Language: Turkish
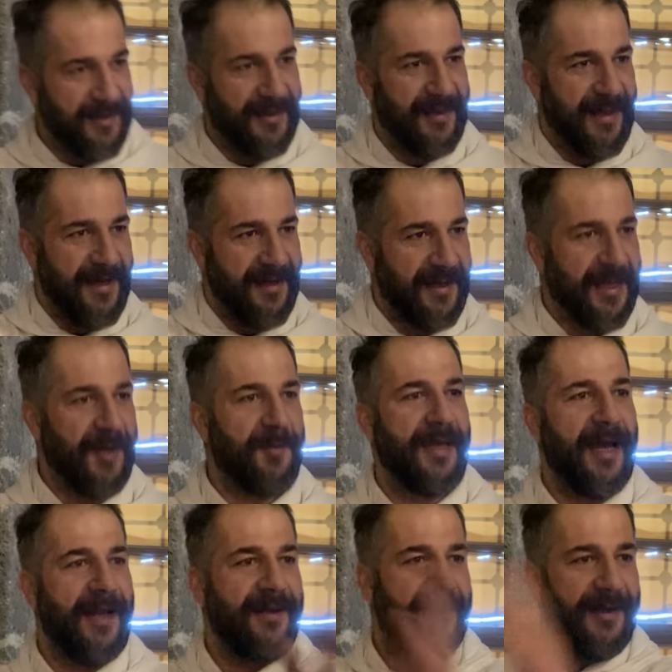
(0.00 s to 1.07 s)
iki tane gemi
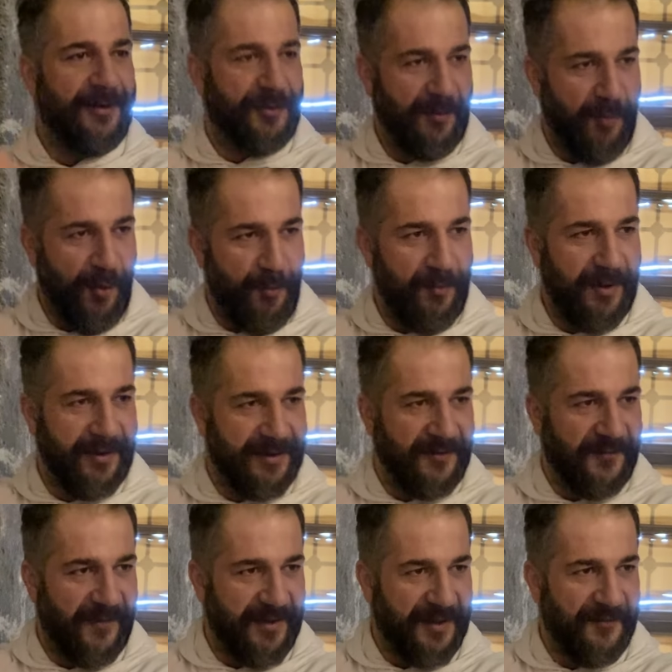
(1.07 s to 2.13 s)
geldi gitti bombaladı
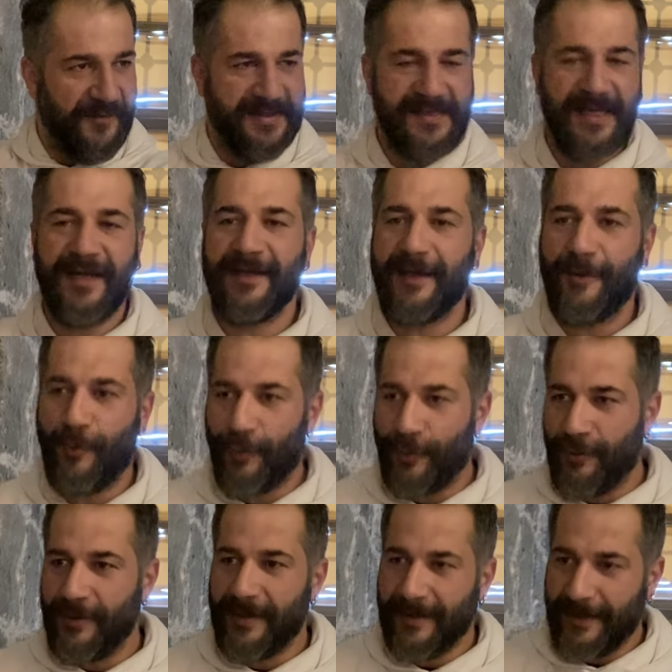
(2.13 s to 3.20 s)
falan vesaire.
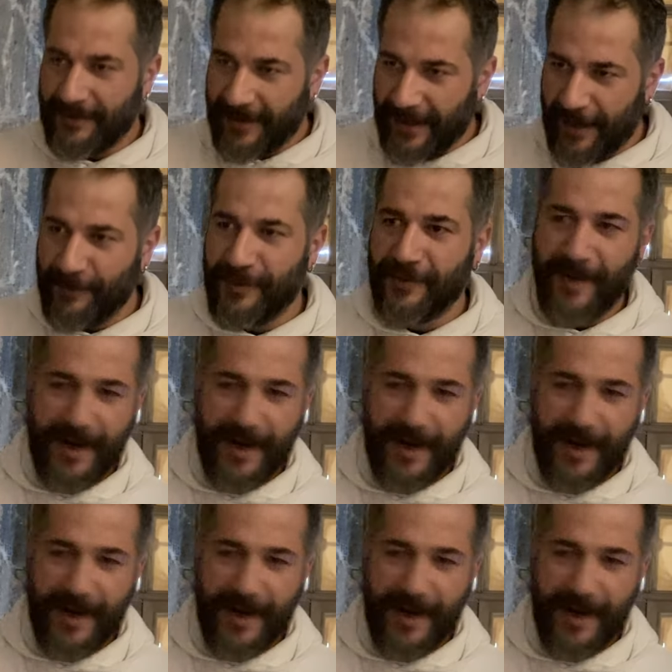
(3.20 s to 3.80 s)
O emri